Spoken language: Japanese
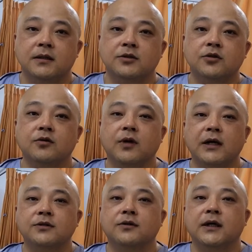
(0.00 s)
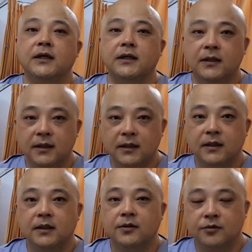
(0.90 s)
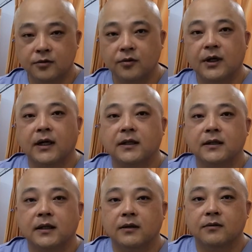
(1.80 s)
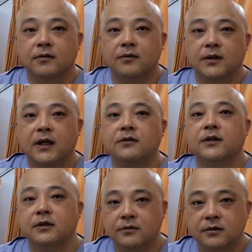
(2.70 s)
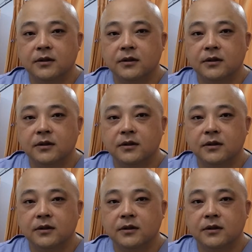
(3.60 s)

非常にこう相性がいいよく効果があの高く出る